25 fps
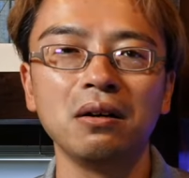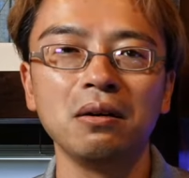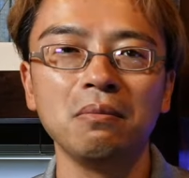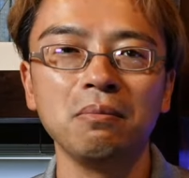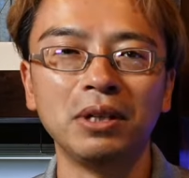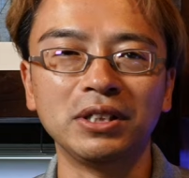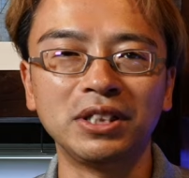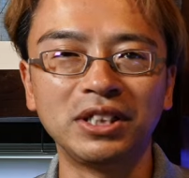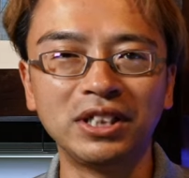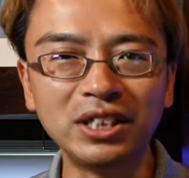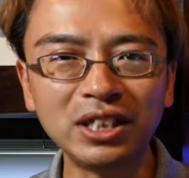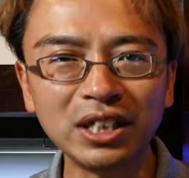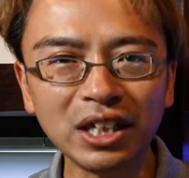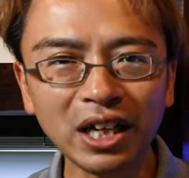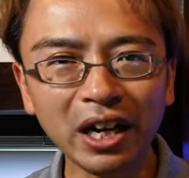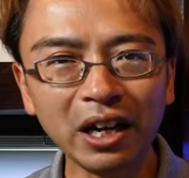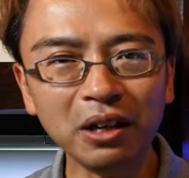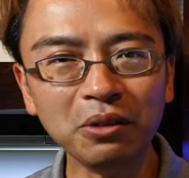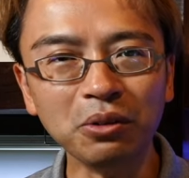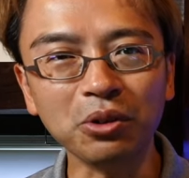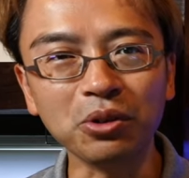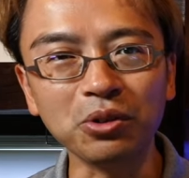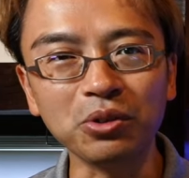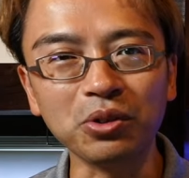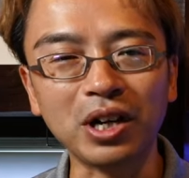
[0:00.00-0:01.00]
まあ、次
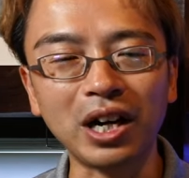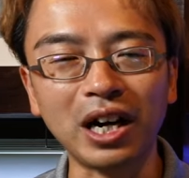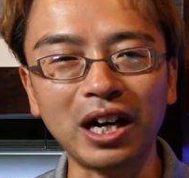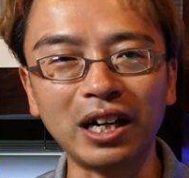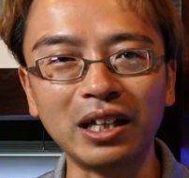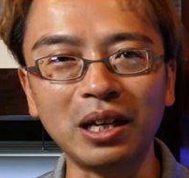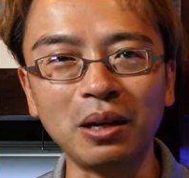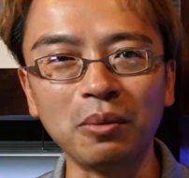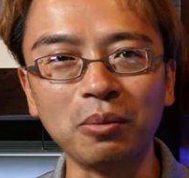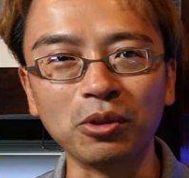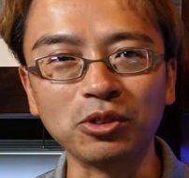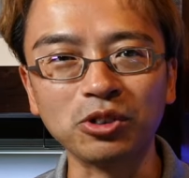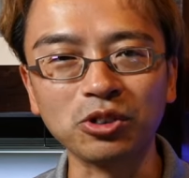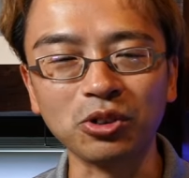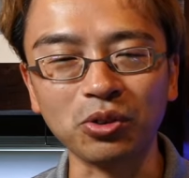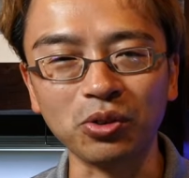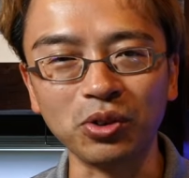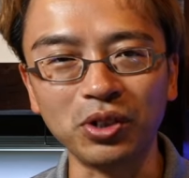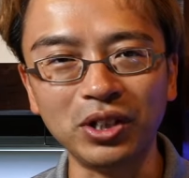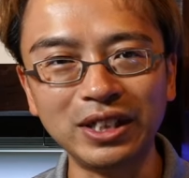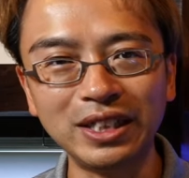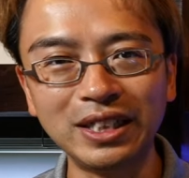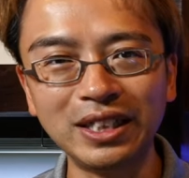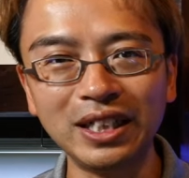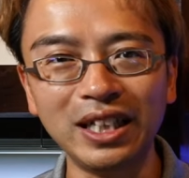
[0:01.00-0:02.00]
回の入荷がねもうちょっと
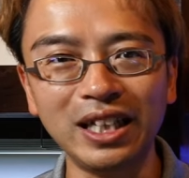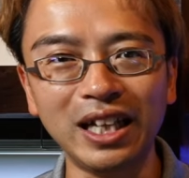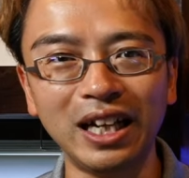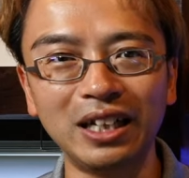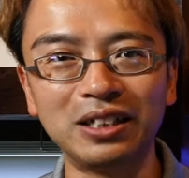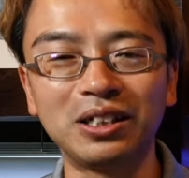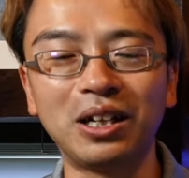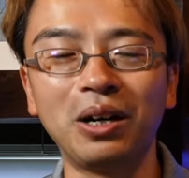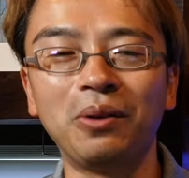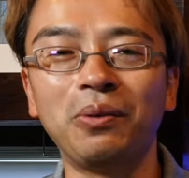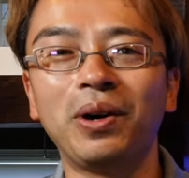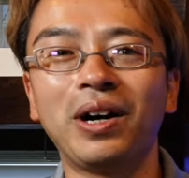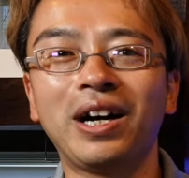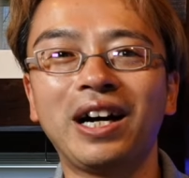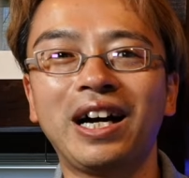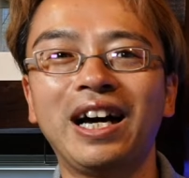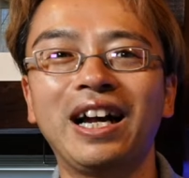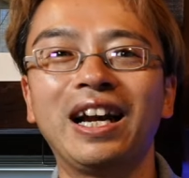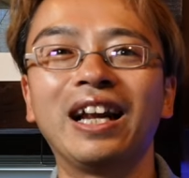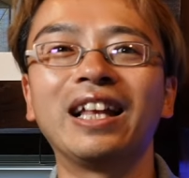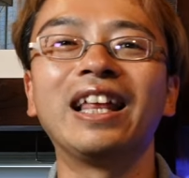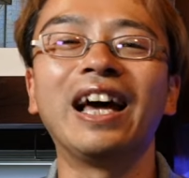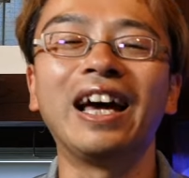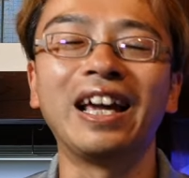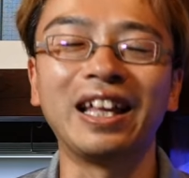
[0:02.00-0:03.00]
いつになるかわか
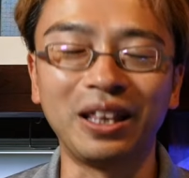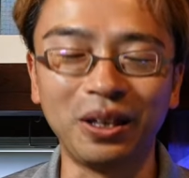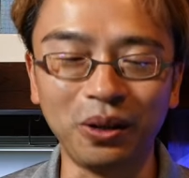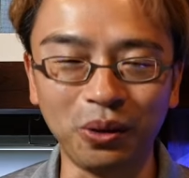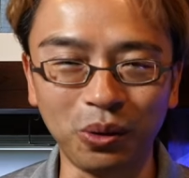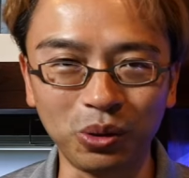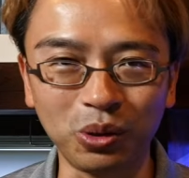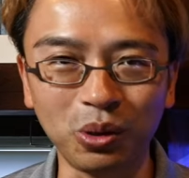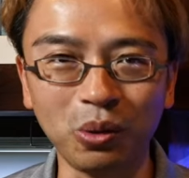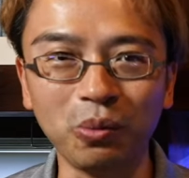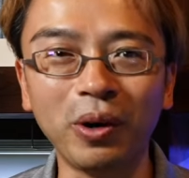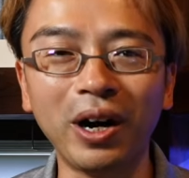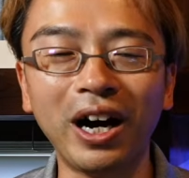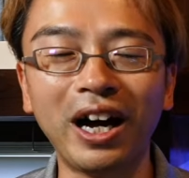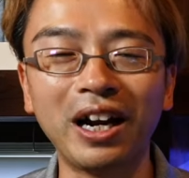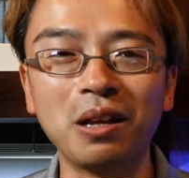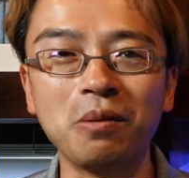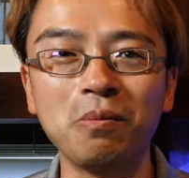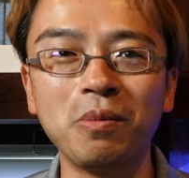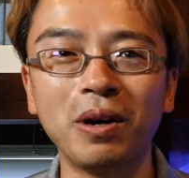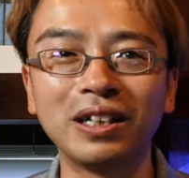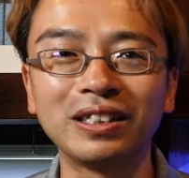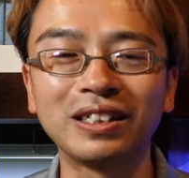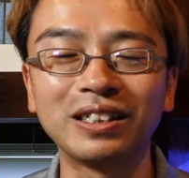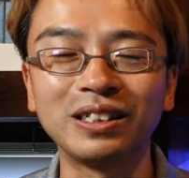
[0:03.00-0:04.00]
らないっていうこともあ
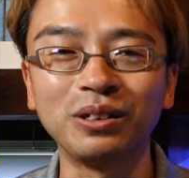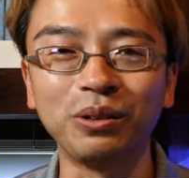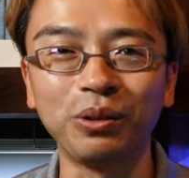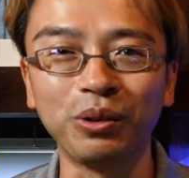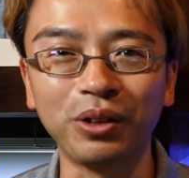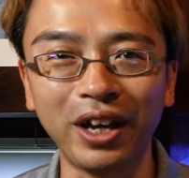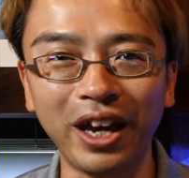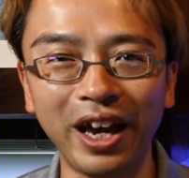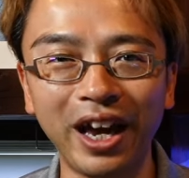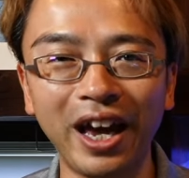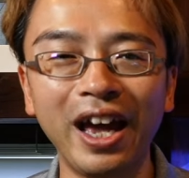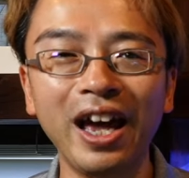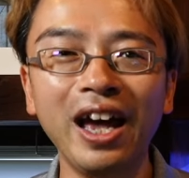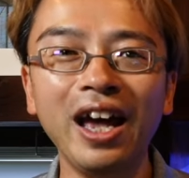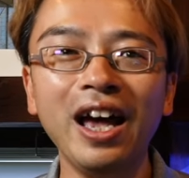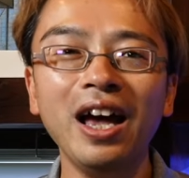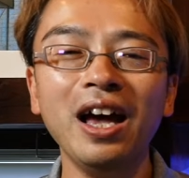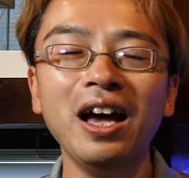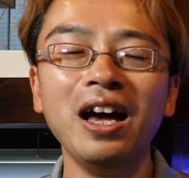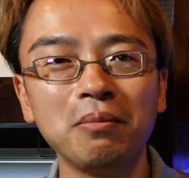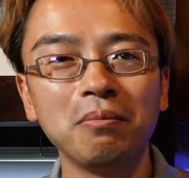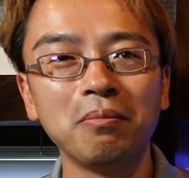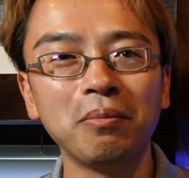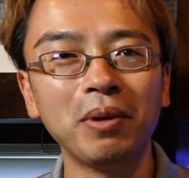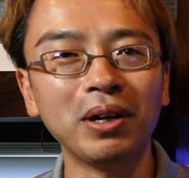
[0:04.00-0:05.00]
りますので
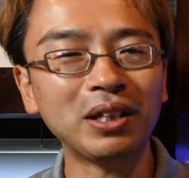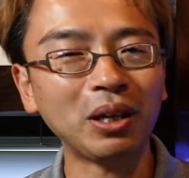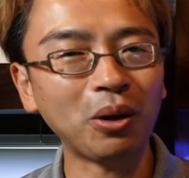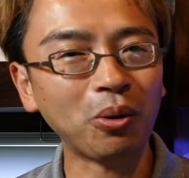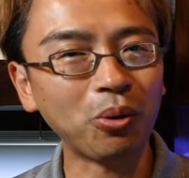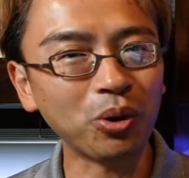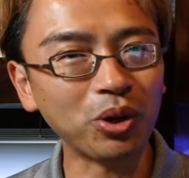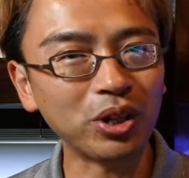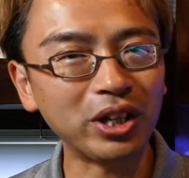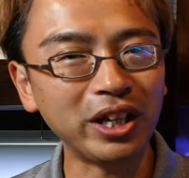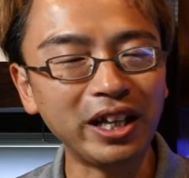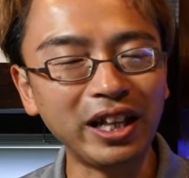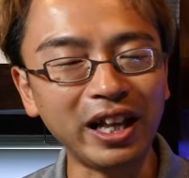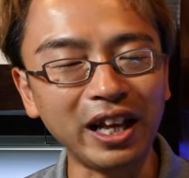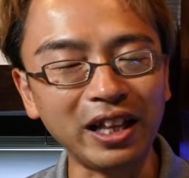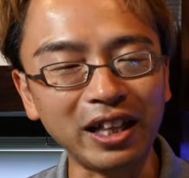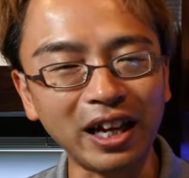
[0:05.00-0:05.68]
またこれでね